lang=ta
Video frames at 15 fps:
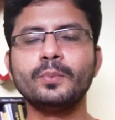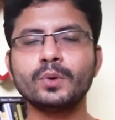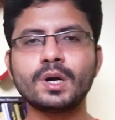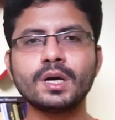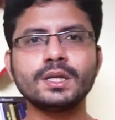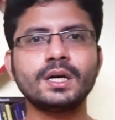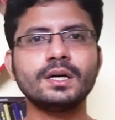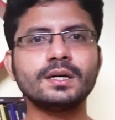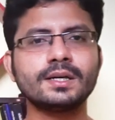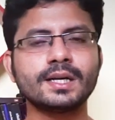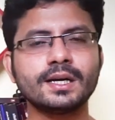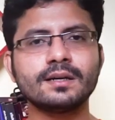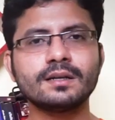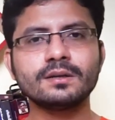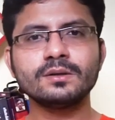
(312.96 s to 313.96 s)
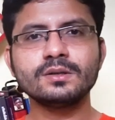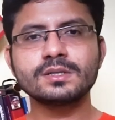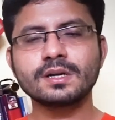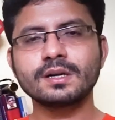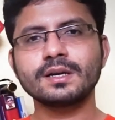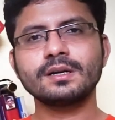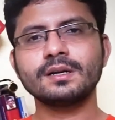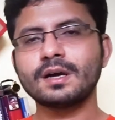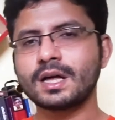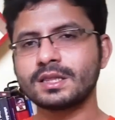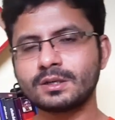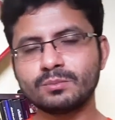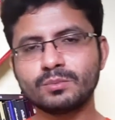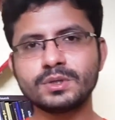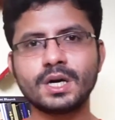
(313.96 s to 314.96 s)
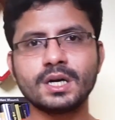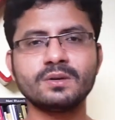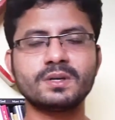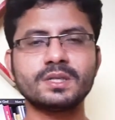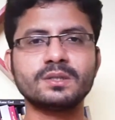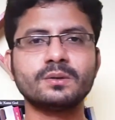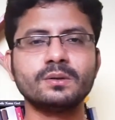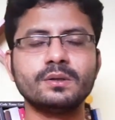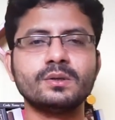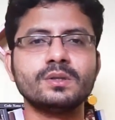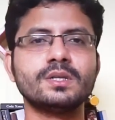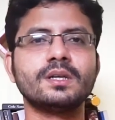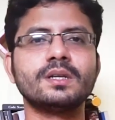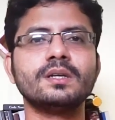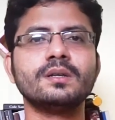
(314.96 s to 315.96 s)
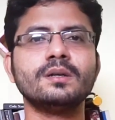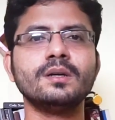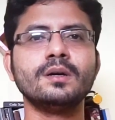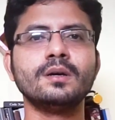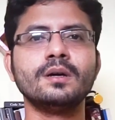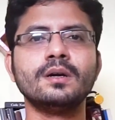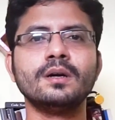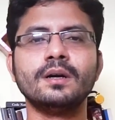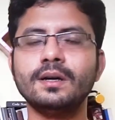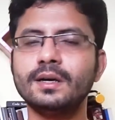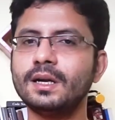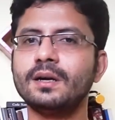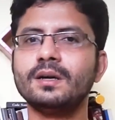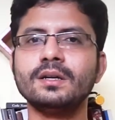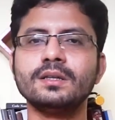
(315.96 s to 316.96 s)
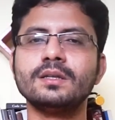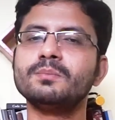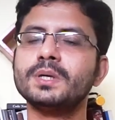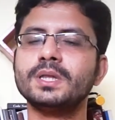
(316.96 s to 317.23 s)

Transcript: புராதான கிரேக்கர்களும் சரி இல்லை அதுக்கு முன்னாடி வாழ்ந்தவங்களுக்கும் சரி கிரகணத்தை